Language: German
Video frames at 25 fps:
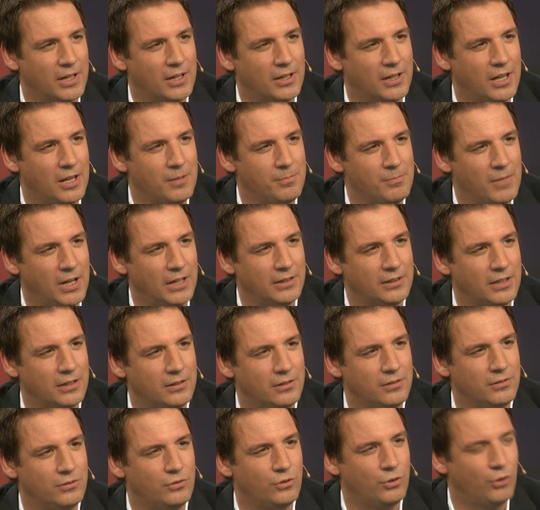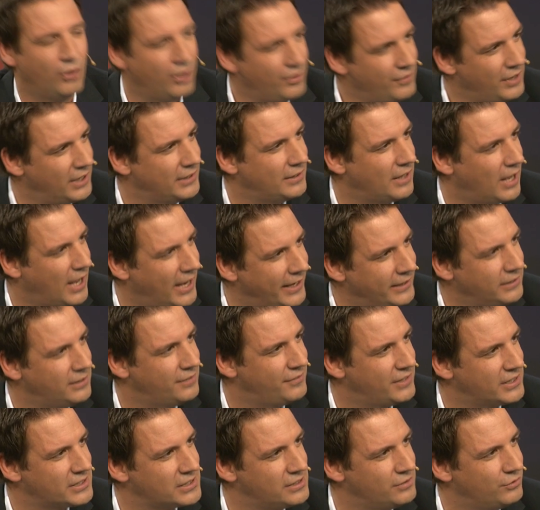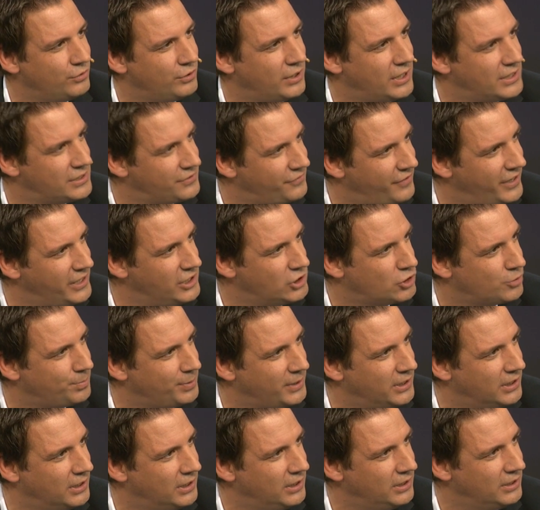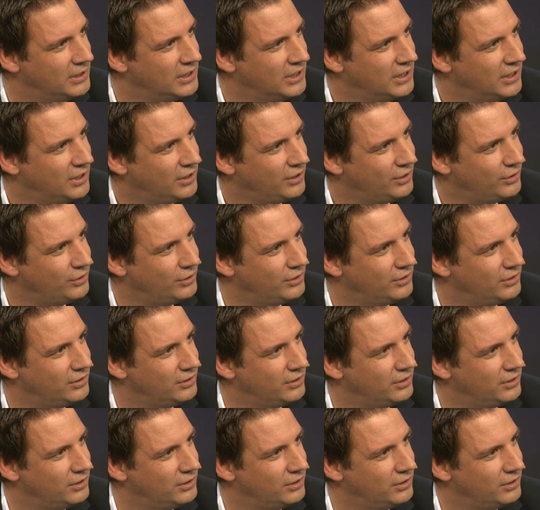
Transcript: gegeben hat. Dann Torwart eingewechselt wurde als Feldspieler. Ja, nicht